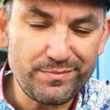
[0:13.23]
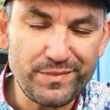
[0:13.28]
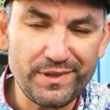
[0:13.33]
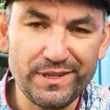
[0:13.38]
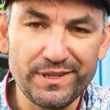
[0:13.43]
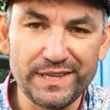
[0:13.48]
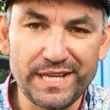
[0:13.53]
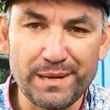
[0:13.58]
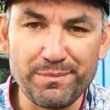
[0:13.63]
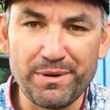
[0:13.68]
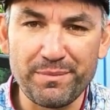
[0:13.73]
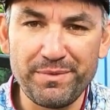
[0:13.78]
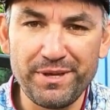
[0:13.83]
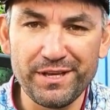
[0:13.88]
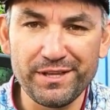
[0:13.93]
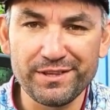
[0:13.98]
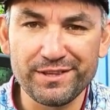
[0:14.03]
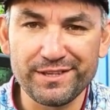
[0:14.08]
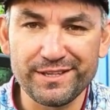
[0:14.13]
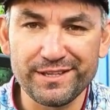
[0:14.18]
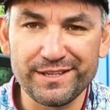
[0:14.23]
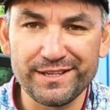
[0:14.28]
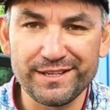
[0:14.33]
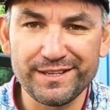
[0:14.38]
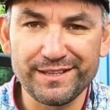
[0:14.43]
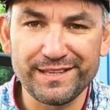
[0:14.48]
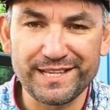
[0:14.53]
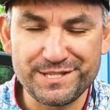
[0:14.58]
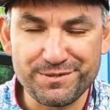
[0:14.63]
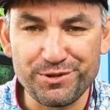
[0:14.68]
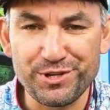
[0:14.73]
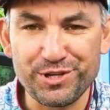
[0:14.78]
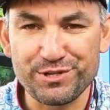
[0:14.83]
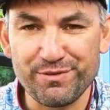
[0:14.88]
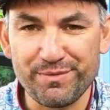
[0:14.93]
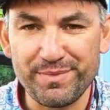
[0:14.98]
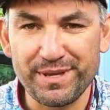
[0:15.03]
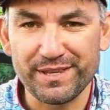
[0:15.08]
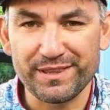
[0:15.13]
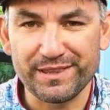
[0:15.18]
На момент, э, на
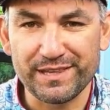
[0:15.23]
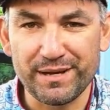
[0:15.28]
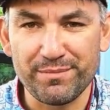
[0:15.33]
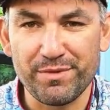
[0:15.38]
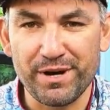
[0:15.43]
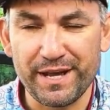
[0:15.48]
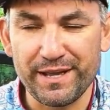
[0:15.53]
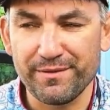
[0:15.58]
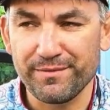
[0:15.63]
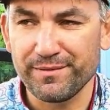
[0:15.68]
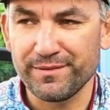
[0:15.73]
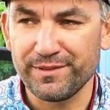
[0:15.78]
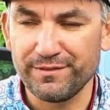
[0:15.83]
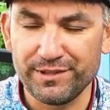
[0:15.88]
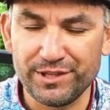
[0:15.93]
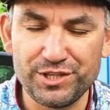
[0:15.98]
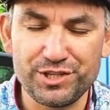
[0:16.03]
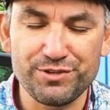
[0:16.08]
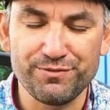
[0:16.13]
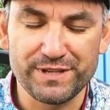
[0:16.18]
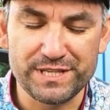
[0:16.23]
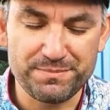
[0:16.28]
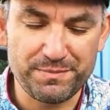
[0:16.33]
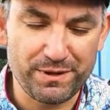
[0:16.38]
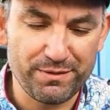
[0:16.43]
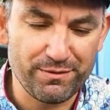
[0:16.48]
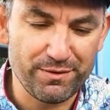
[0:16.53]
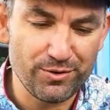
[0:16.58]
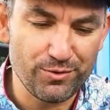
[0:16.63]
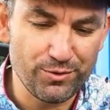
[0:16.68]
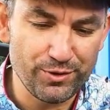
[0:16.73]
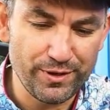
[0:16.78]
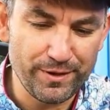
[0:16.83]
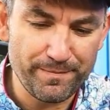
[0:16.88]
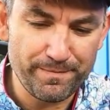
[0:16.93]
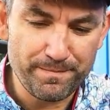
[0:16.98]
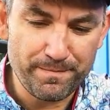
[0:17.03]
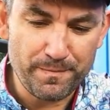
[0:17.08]
сегодняшний момент, на май 2021 года.